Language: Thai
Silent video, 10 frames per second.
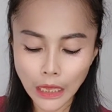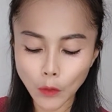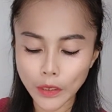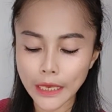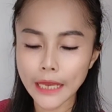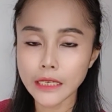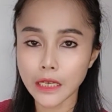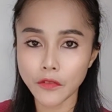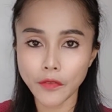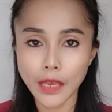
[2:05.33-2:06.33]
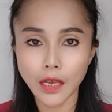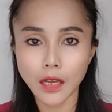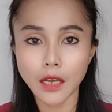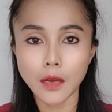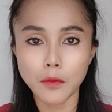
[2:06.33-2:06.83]
ก็เอาง่ายๆเนี่ยกาแฟ
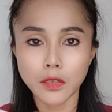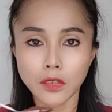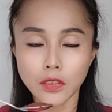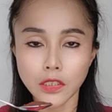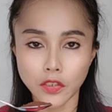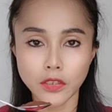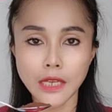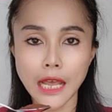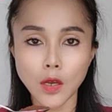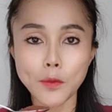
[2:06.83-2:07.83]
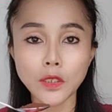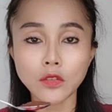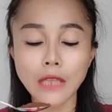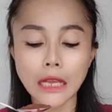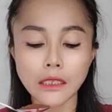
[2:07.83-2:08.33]
ก็หนึ่งช้อนชาก็ไม่
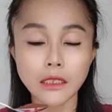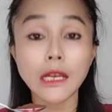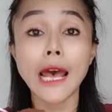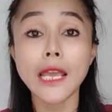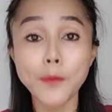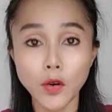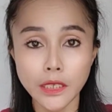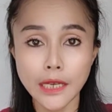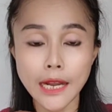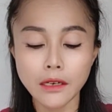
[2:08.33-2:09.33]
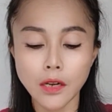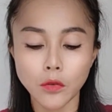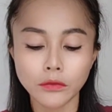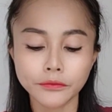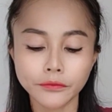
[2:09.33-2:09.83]
ต้องตักเยอะกะให้พอดีหน้าเรา
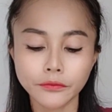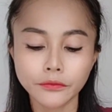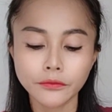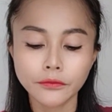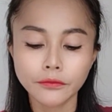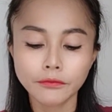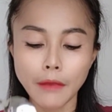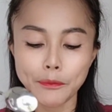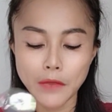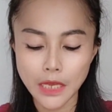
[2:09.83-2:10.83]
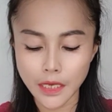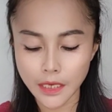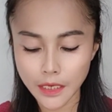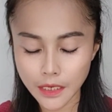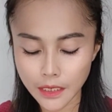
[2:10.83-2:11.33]
แบบ
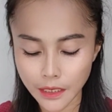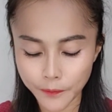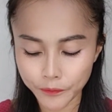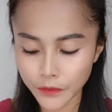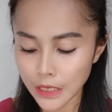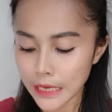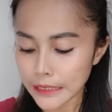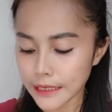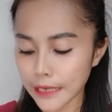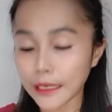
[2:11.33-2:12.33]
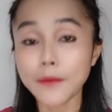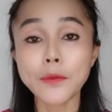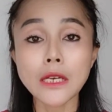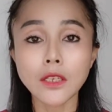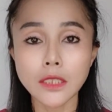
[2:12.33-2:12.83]
นี้ จากนั้น
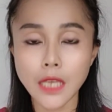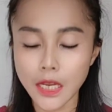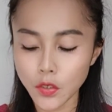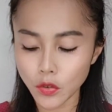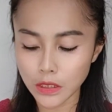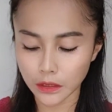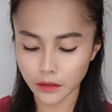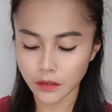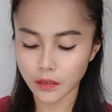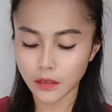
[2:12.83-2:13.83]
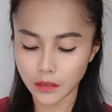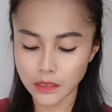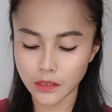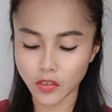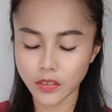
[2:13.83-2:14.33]
พึ่งก็จะใช้โยเกิร์ต
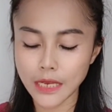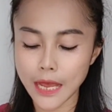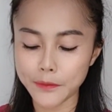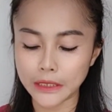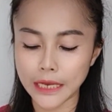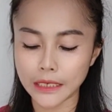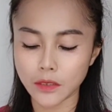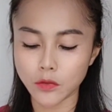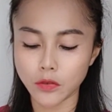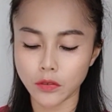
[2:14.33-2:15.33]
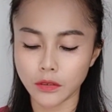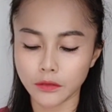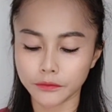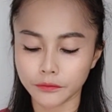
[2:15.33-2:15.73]
หนึ่งช้อนชาเหมือนกันกับทุกคน